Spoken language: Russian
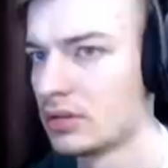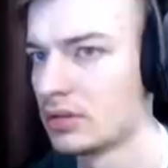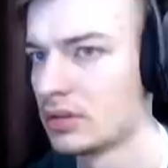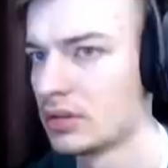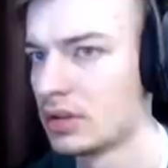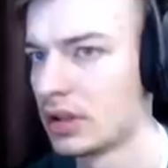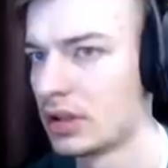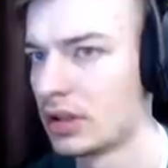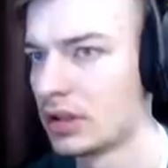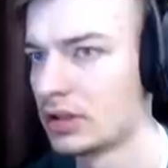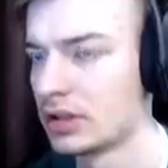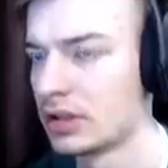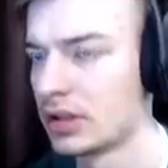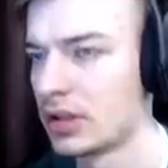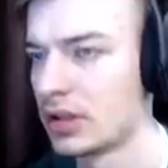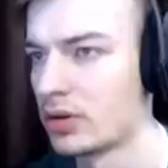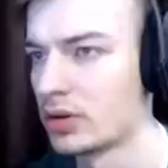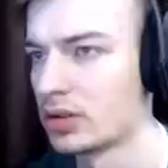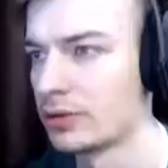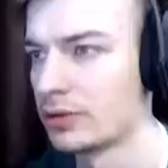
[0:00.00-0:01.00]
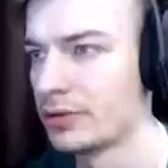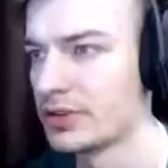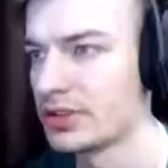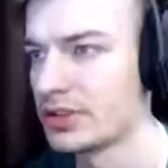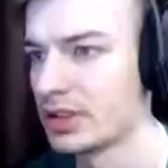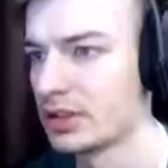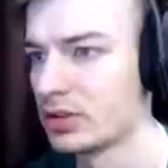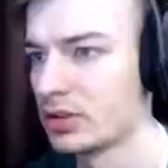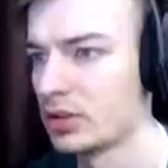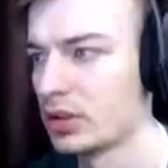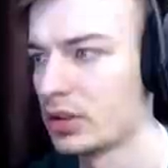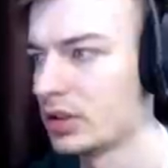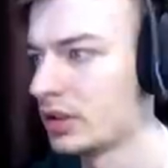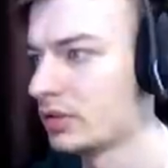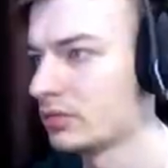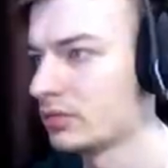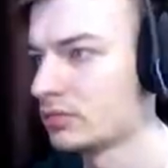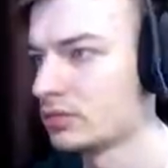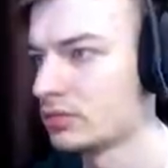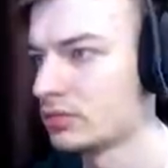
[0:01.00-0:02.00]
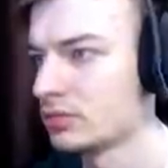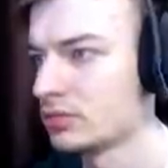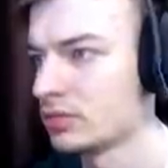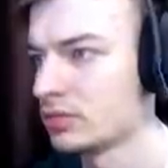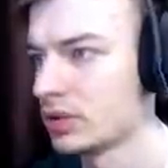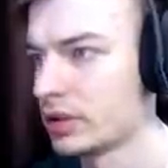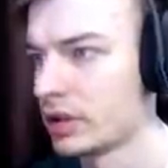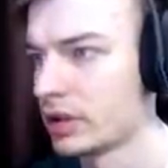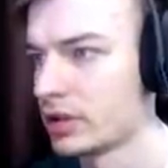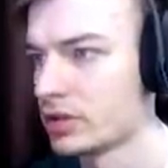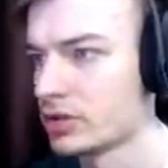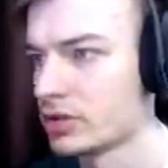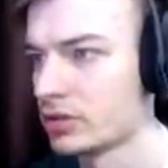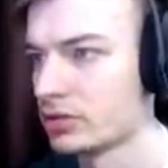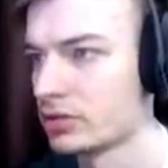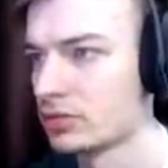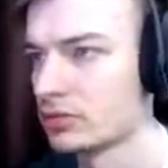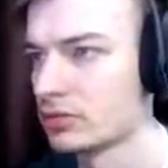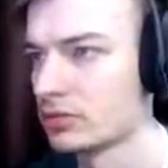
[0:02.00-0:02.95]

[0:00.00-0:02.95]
Так, это какой-то фейс-контроль, да? Хорошо.